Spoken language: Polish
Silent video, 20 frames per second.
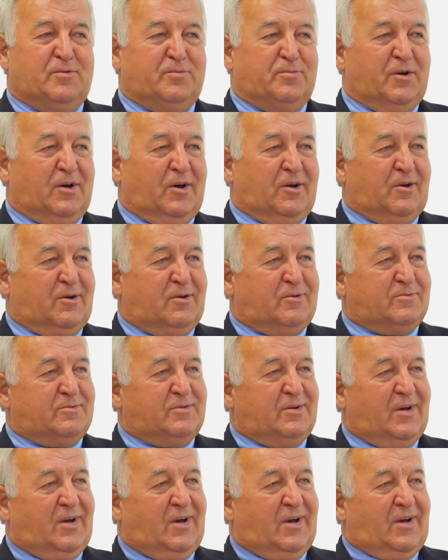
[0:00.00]

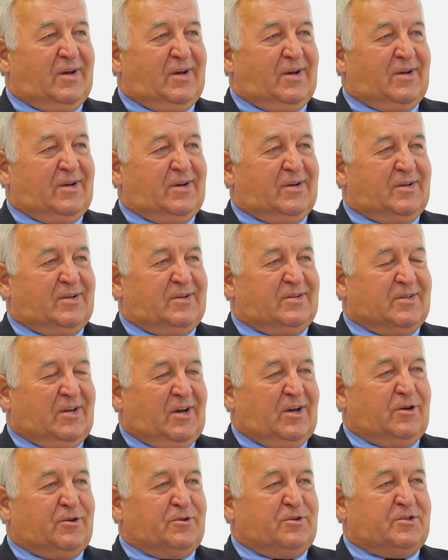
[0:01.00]
wybiorą, e,
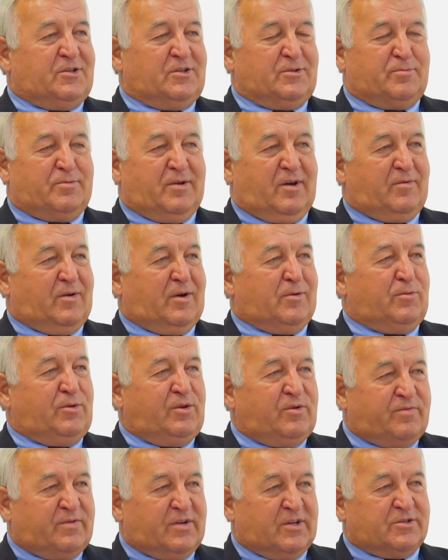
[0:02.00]
zająć się
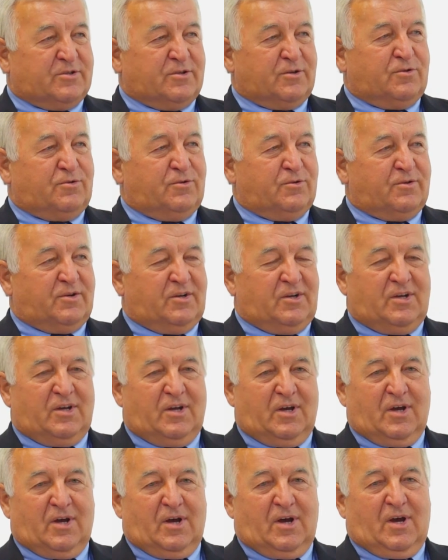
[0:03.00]
sprawami
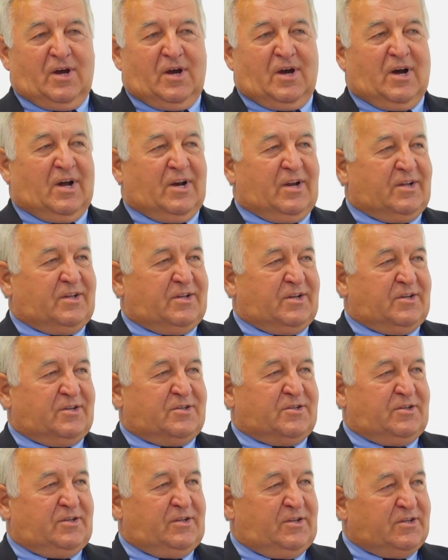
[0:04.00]
infrastruktury, ale
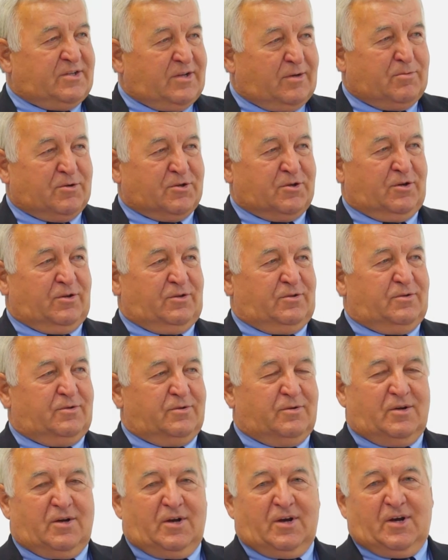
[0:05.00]
też i
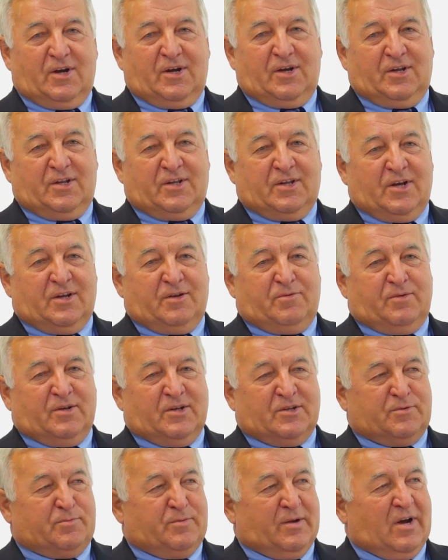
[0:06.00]
samorządu. I te
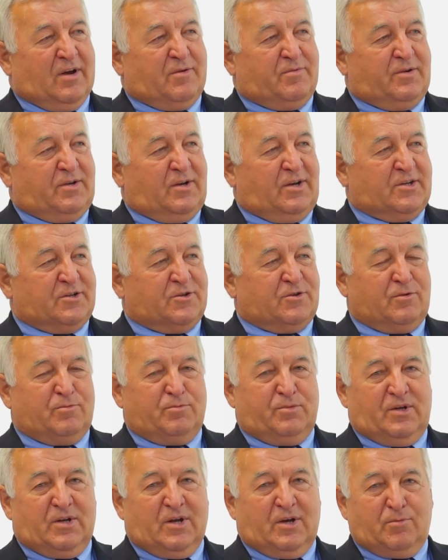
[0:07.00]
dwie sprawy leżą
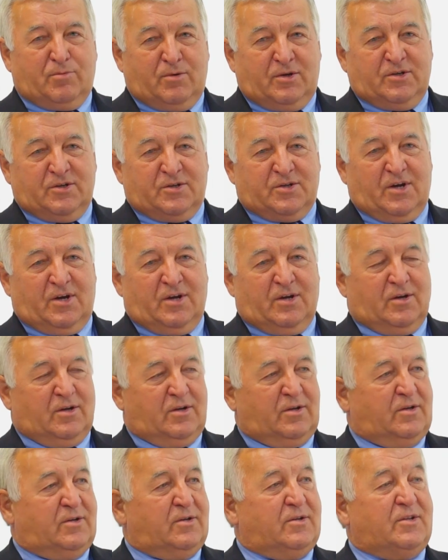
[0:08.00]
mi najbliżej.
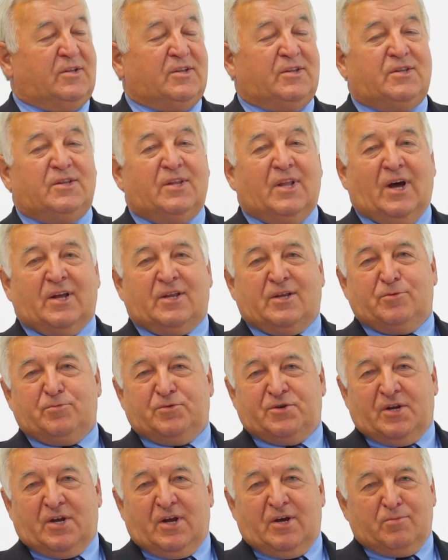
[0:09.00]
Na tym
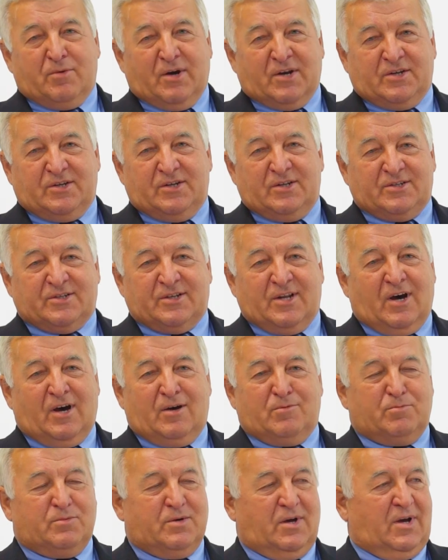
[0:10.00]
się najbardziej
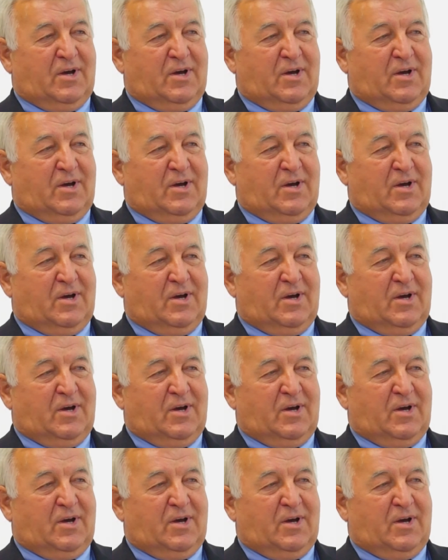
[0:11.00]
znam.